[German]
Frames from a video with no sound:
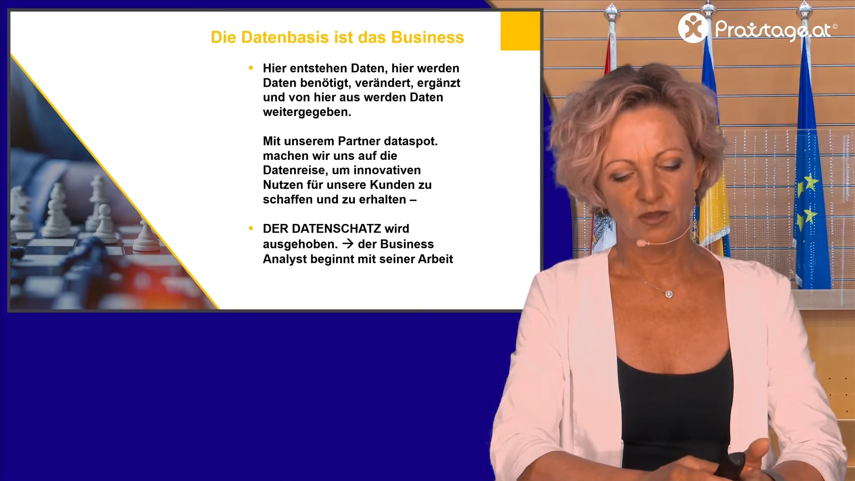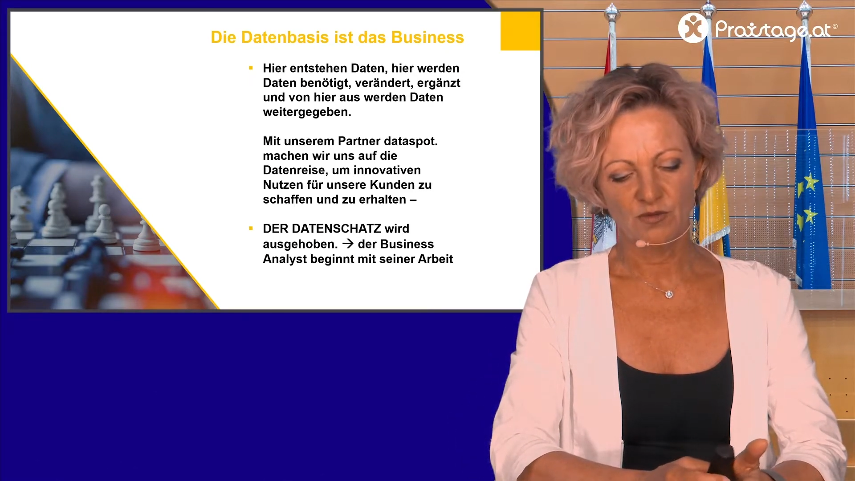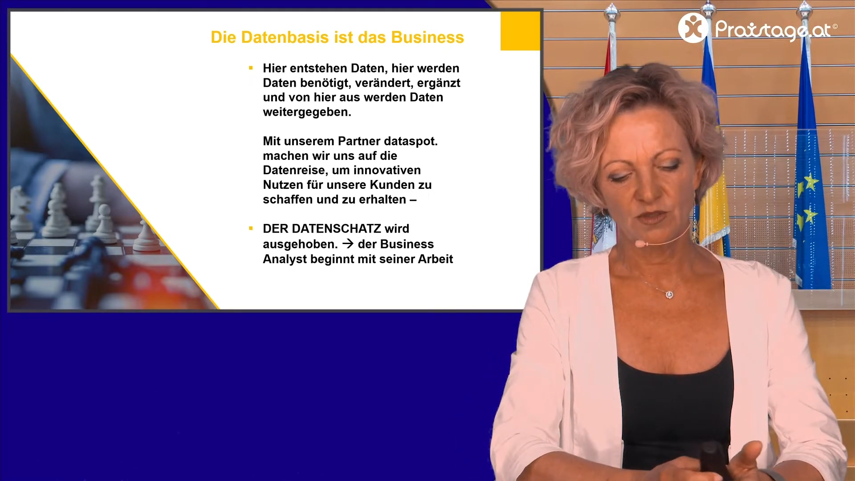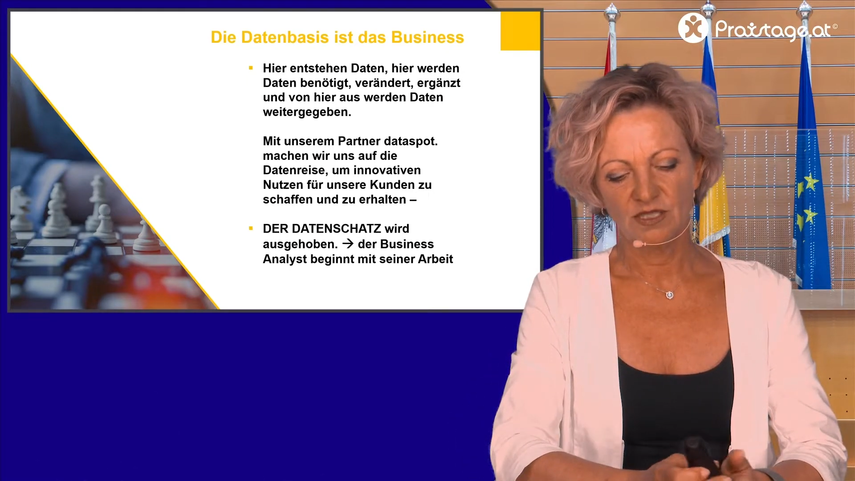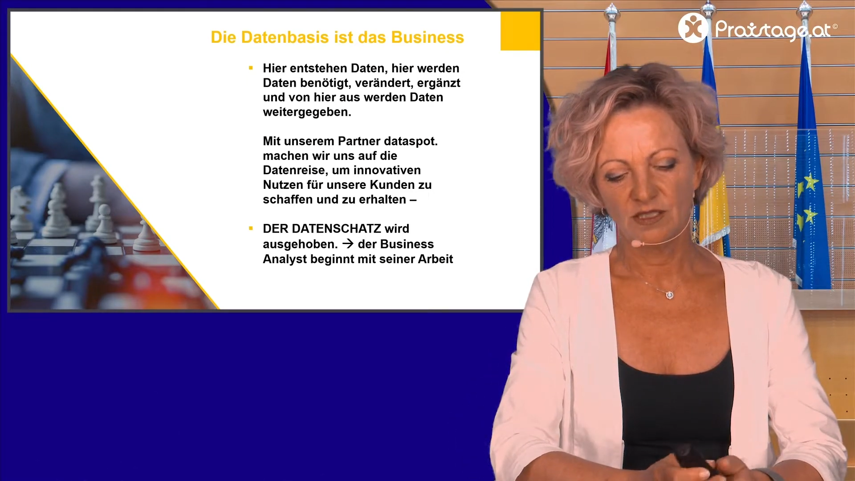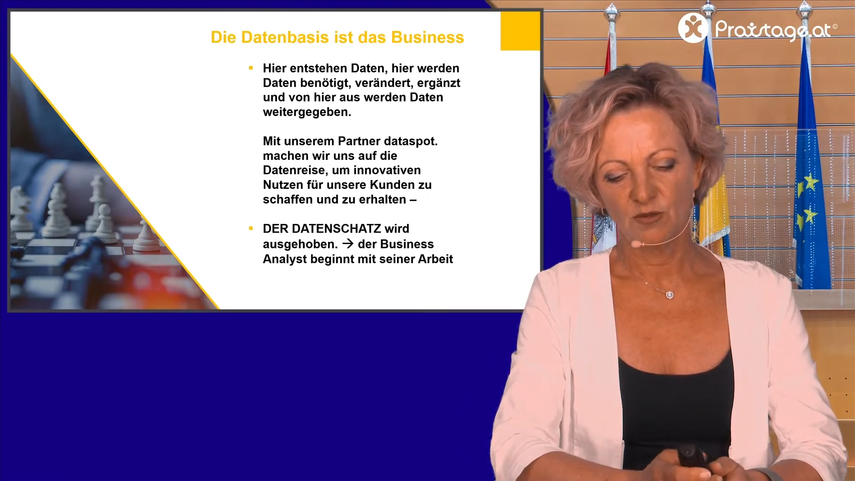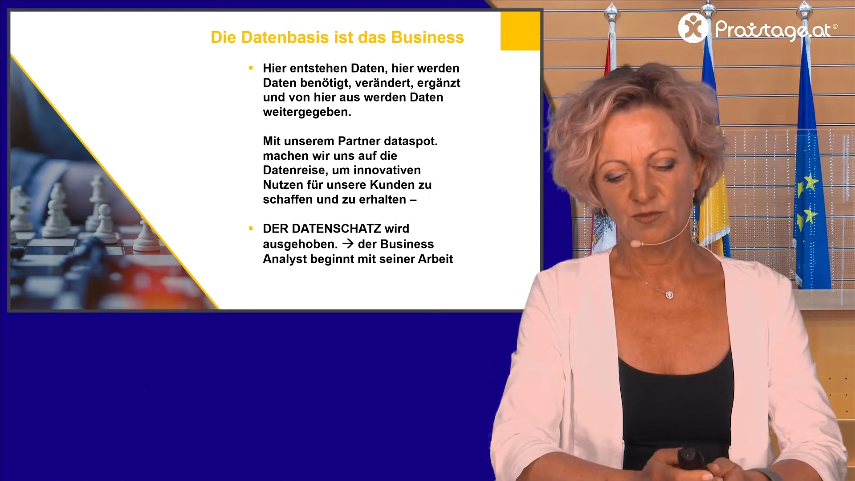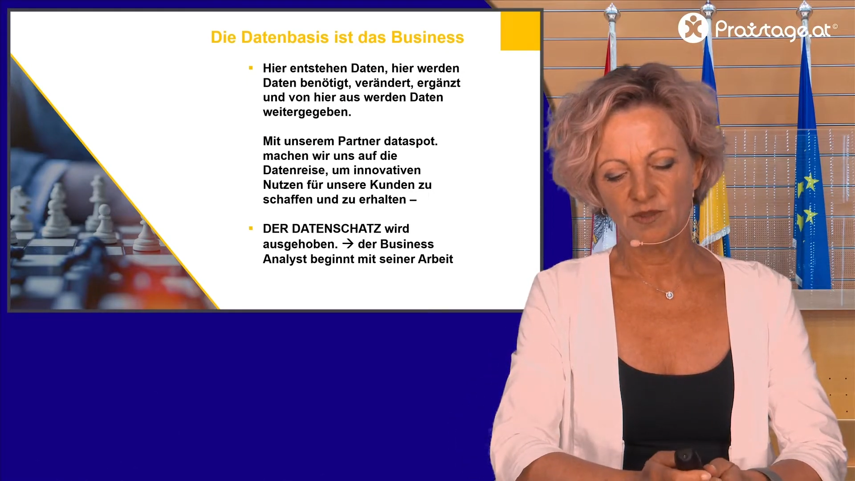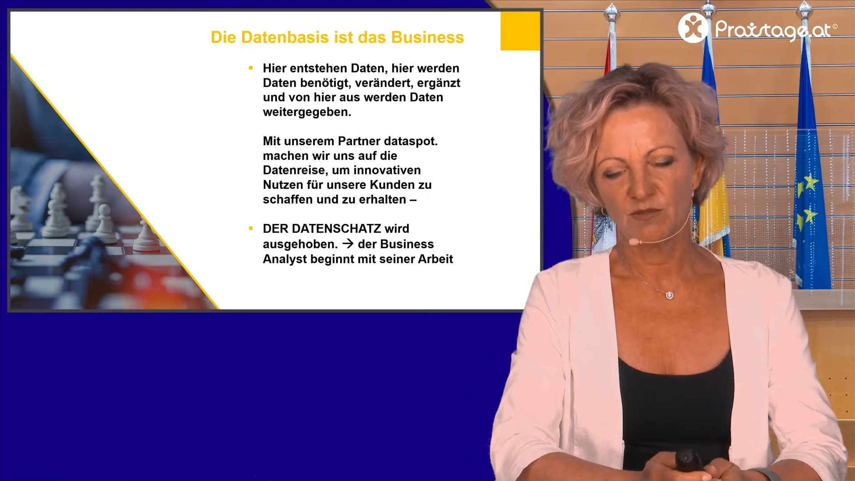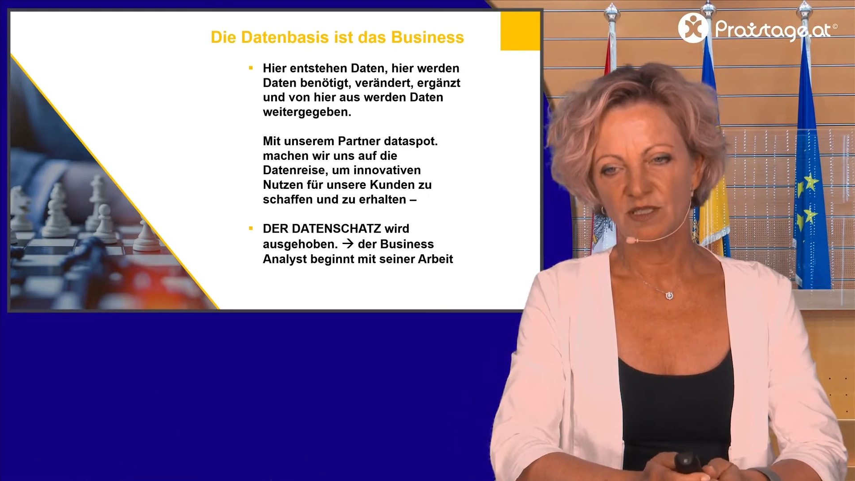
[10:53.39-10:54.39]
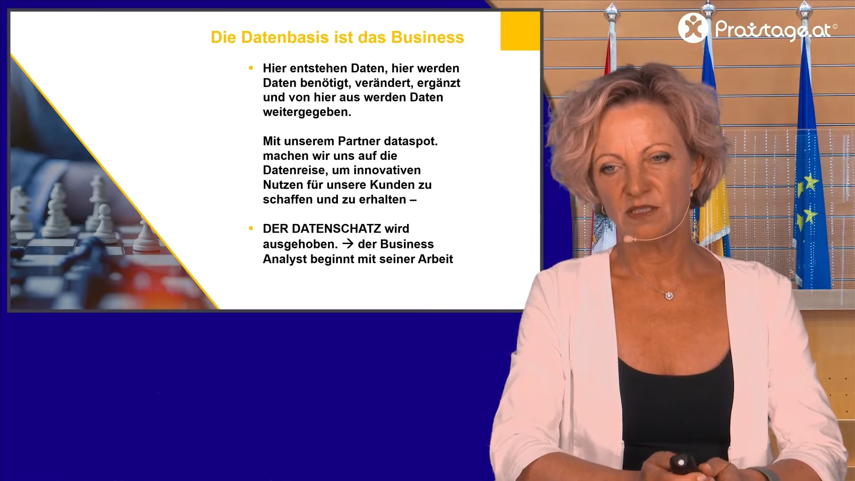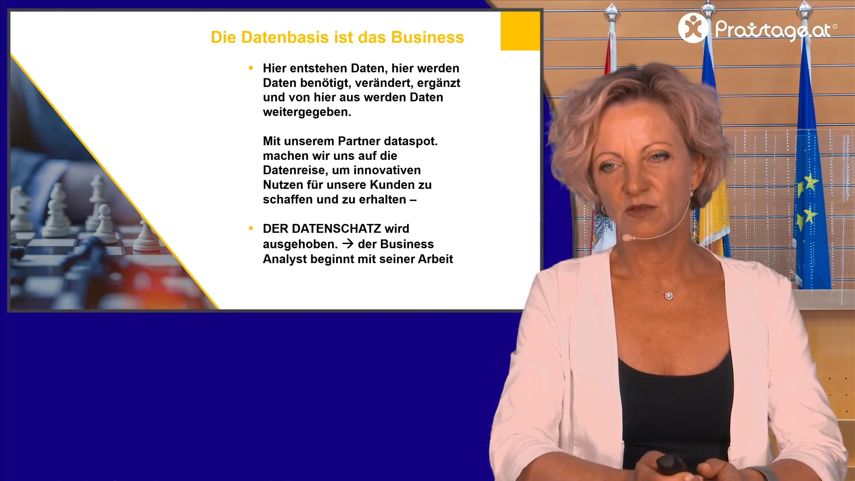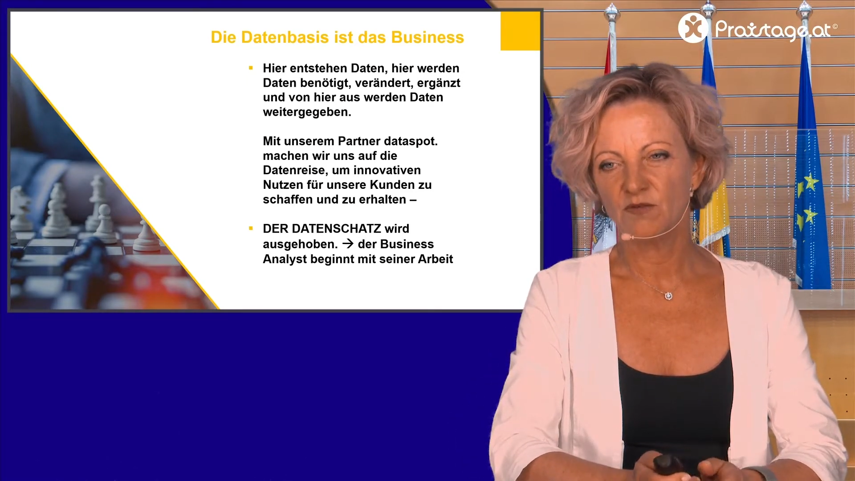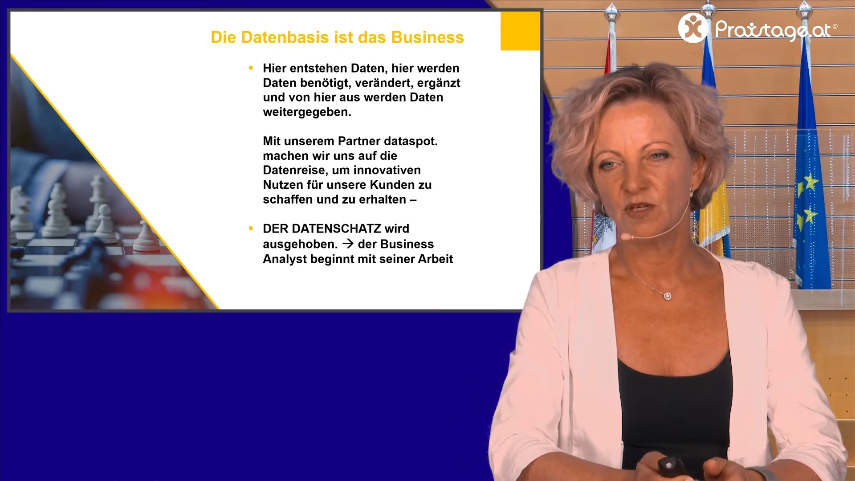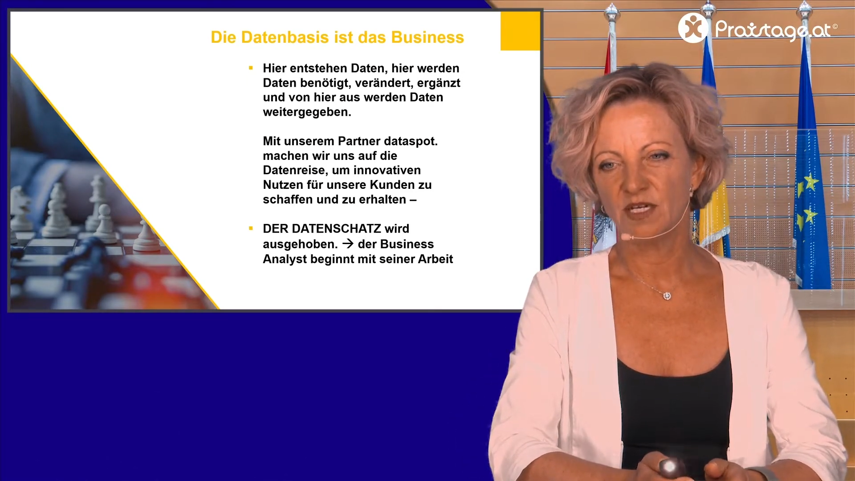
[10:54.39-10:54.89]
und hier optimiert auch
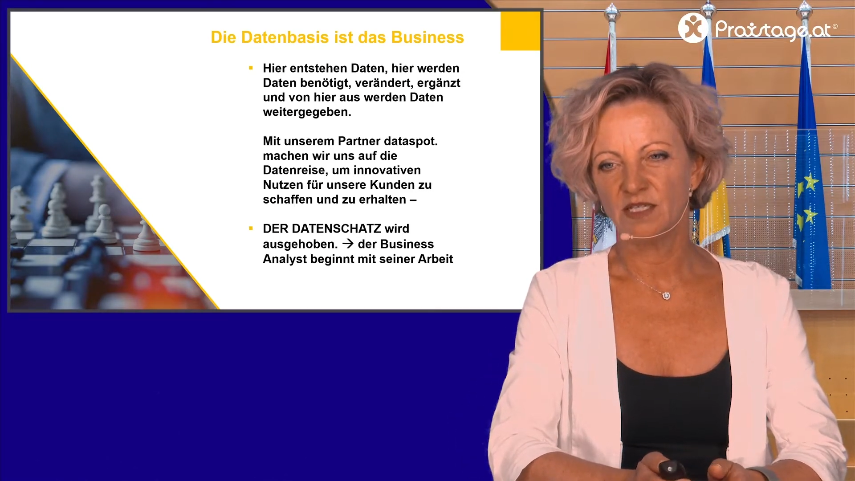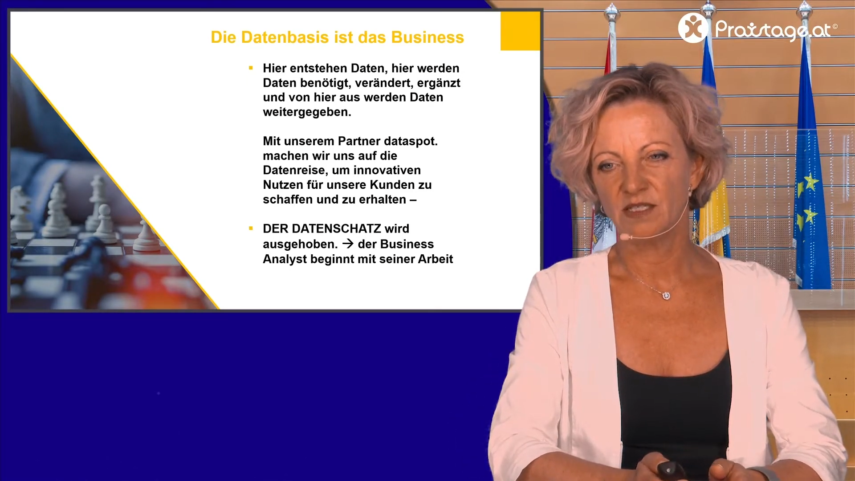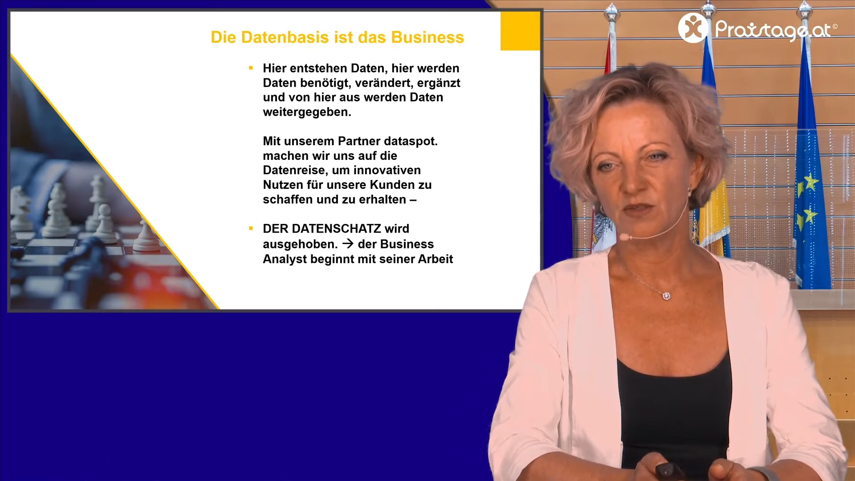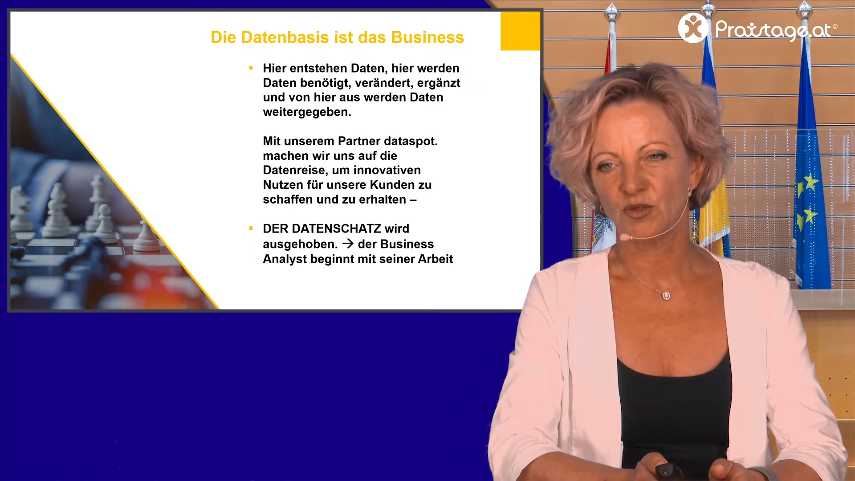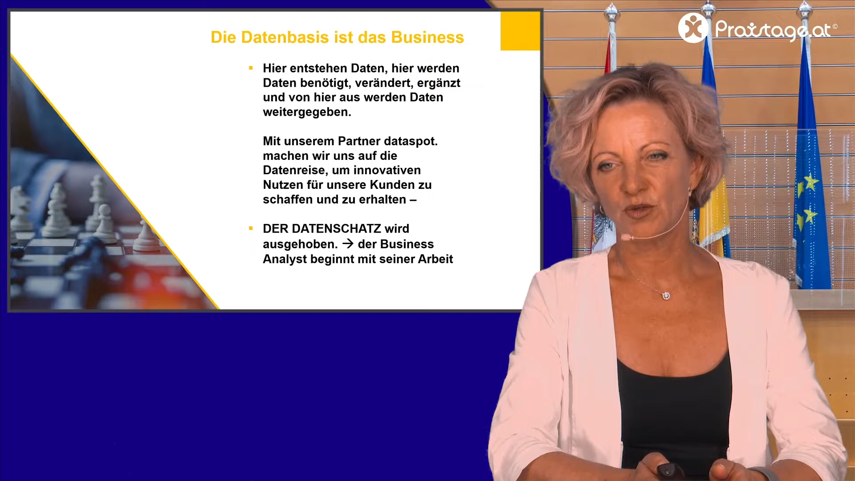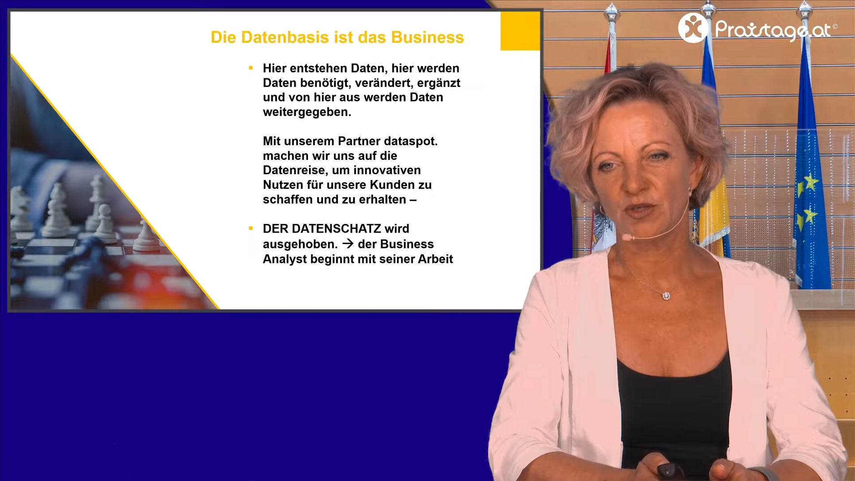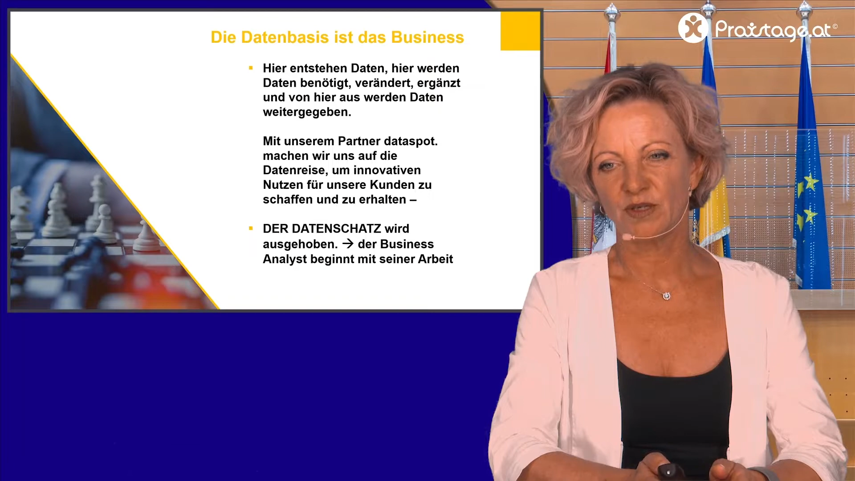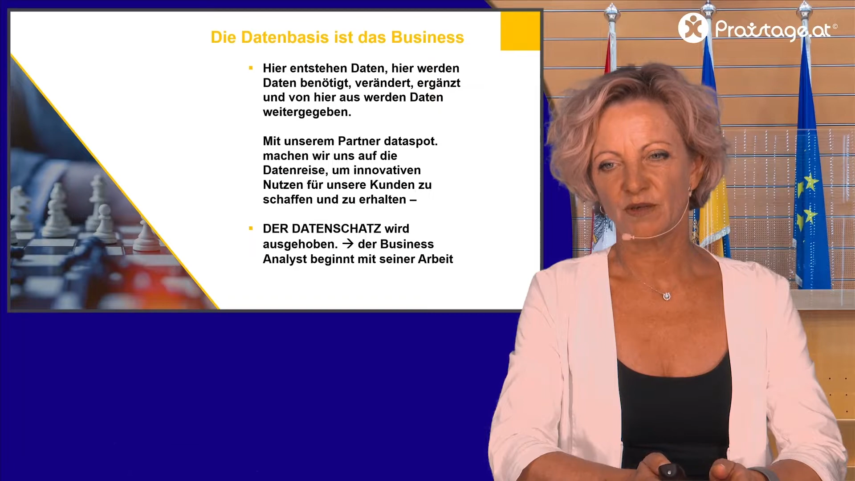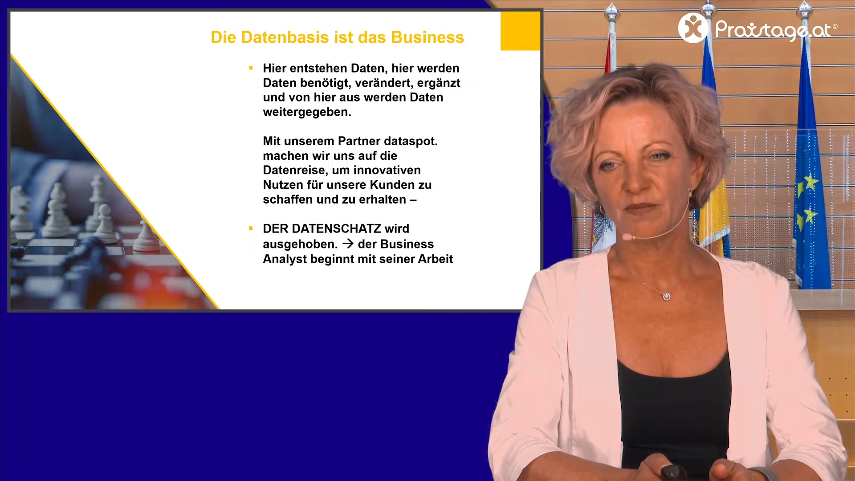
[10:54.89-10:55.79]
vorgehen zu können.